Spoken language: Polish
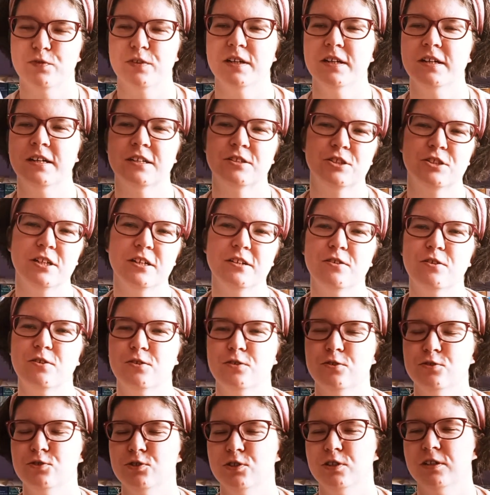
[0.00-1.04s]
każdego
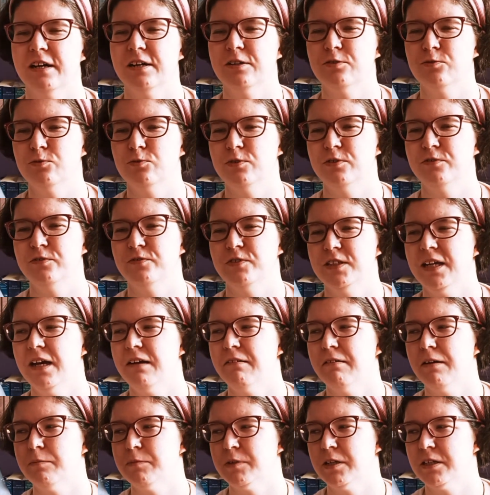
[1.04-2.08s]
grosika, który
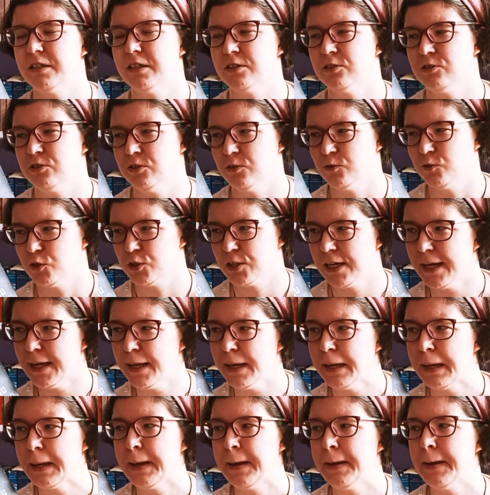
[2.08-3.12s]
wydałam na tę książkę,
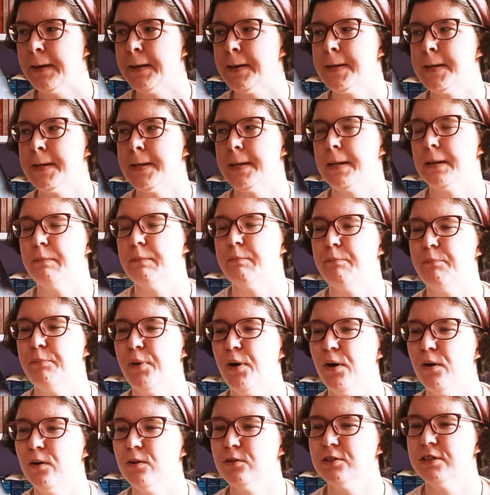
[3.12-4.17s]

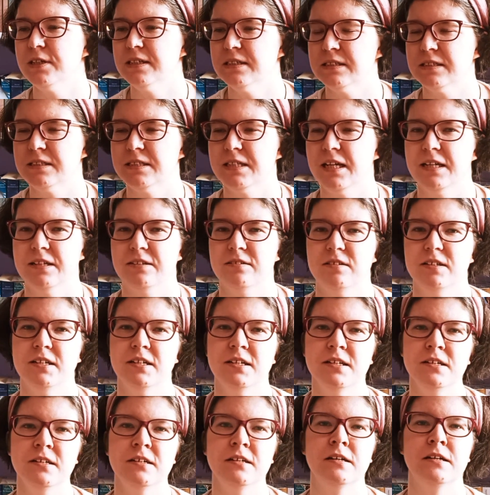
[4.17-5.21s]
bo
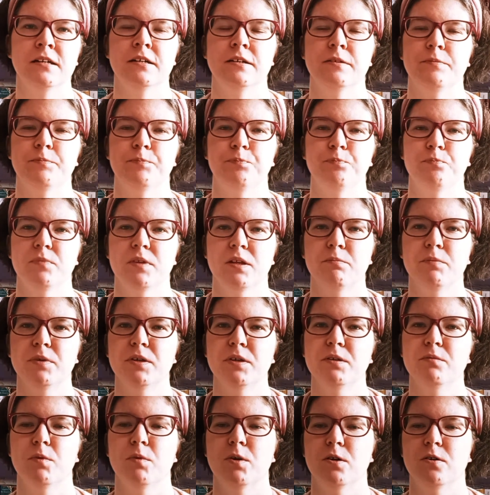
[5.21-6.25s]
niestety,
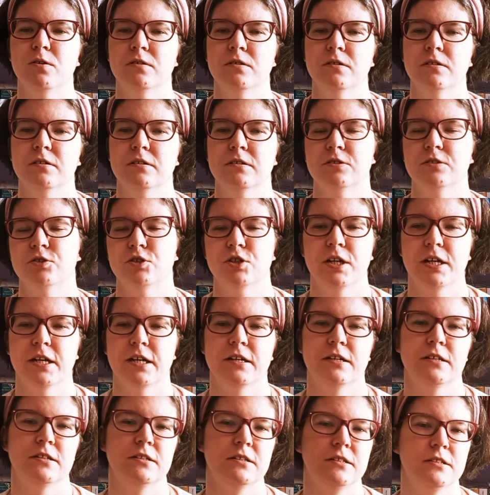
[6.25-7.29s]
mimo że
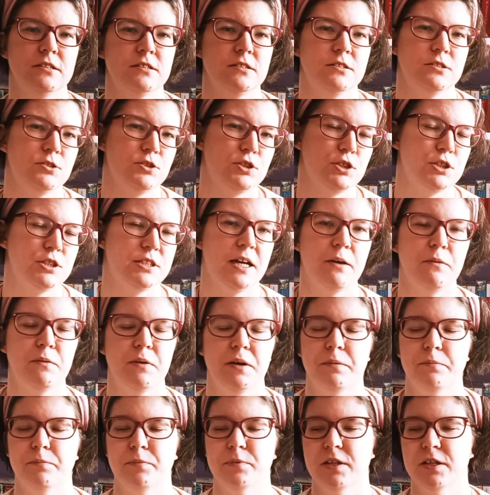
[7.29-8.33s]
y,
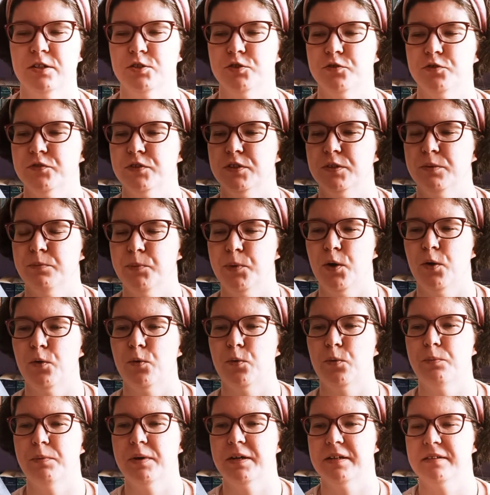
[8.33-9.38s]
czytałam też w tym
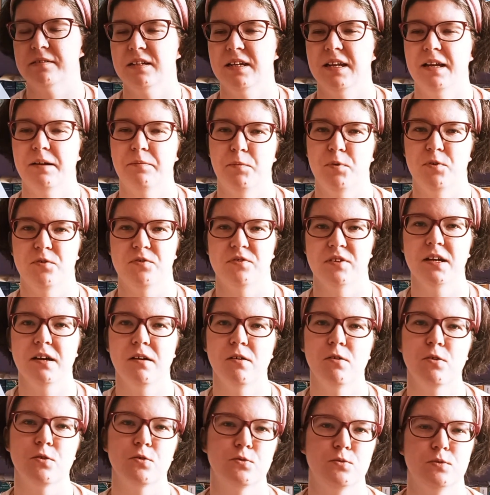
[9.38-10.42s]
roku Marcela Mosa,
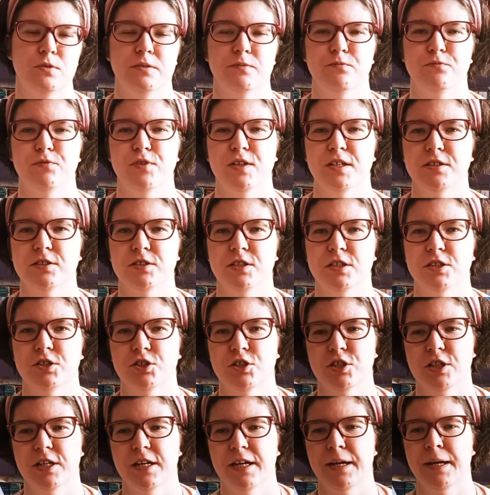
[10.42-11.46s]
o którym wiecie,
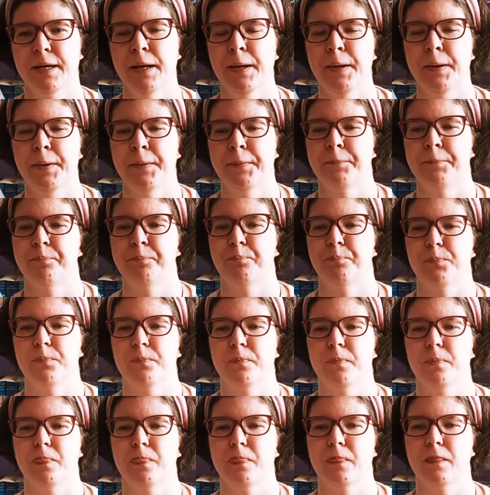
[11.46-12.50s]
że
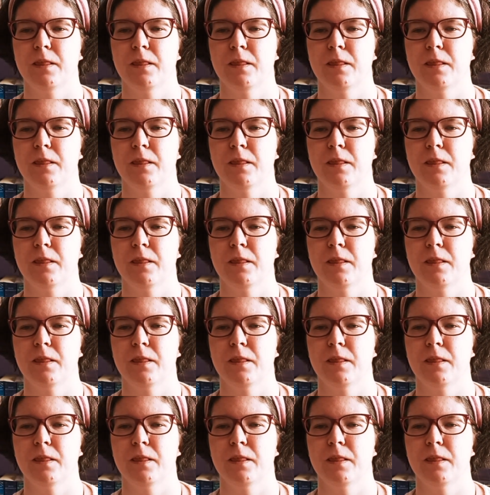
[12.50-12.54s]
mm,